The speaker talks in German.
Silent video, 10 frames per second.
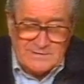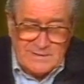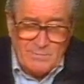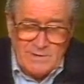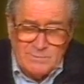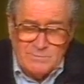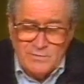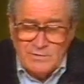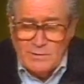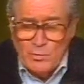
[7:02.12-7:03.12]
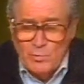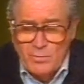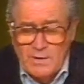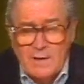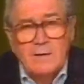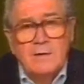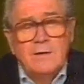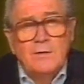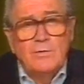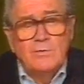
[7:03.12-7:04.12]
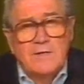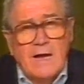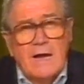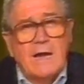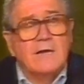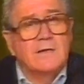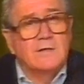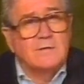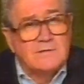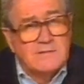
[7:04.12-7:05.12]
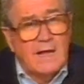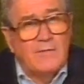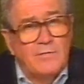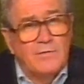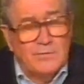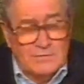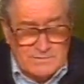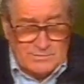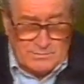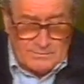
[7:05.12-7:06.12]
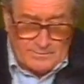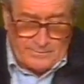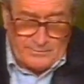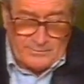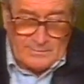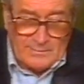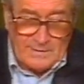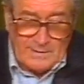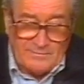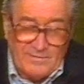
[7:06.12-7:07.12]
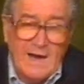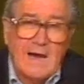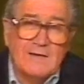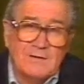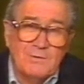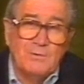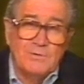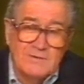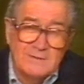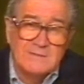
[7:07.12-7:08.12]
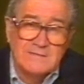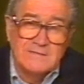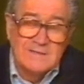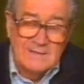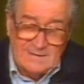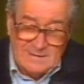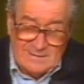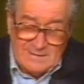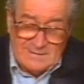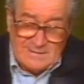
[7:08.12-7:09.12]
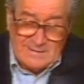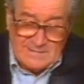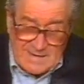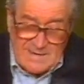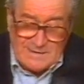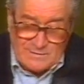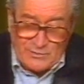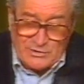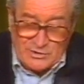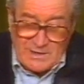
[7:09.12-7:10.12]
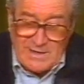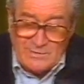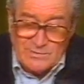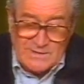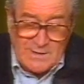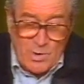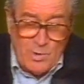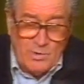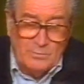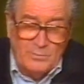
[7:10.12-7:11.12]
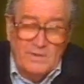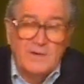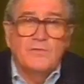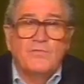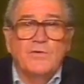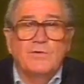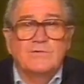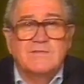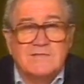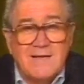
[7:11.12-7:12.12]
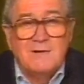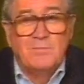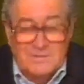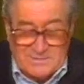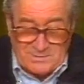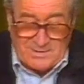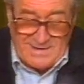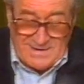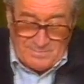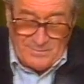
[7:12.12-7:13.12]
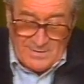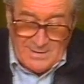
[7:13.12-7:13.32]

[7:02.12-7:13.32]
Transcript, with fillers: es dem liebenswürdigen Umgang und Charakter des anderen zu. Der wahre Grund ist, dass er es versteht, uns einen höheren Begriff von uns selber zu geben